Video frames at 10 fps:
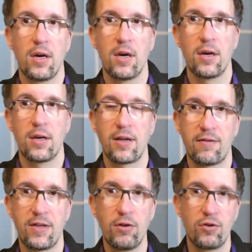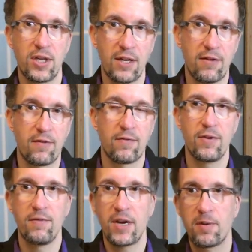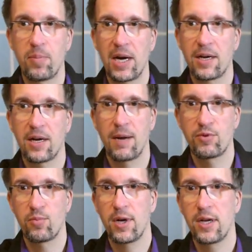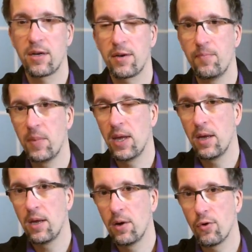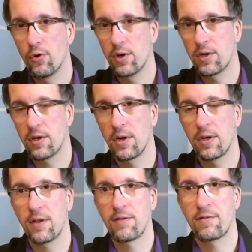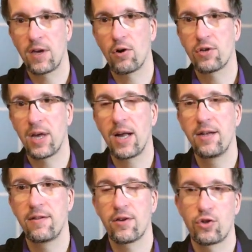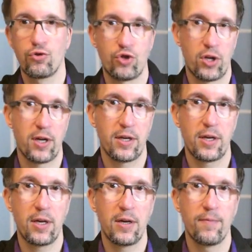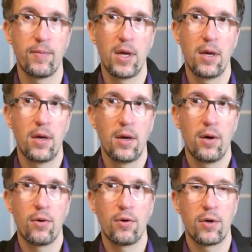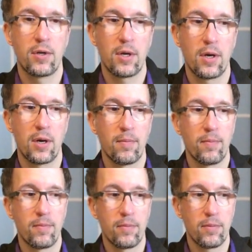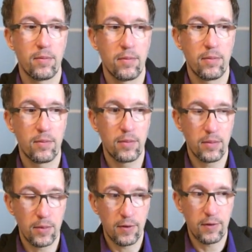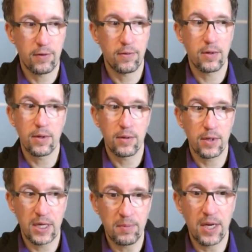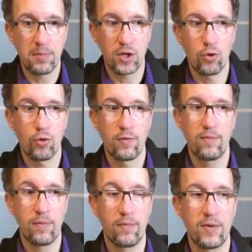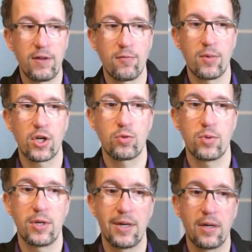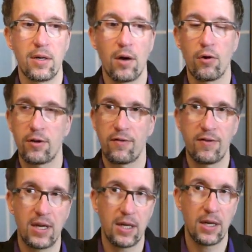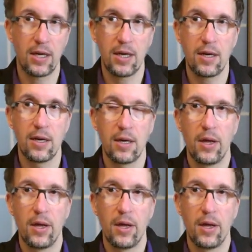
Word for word: äh, das Hier und Jetzt wie wegpacken, abspalten. Und äh, das ist ja auch Teil dieser Schutzstrategie. Und ähm, es gibt eben Methoden wie zum Beispiel auch das TRE, äh,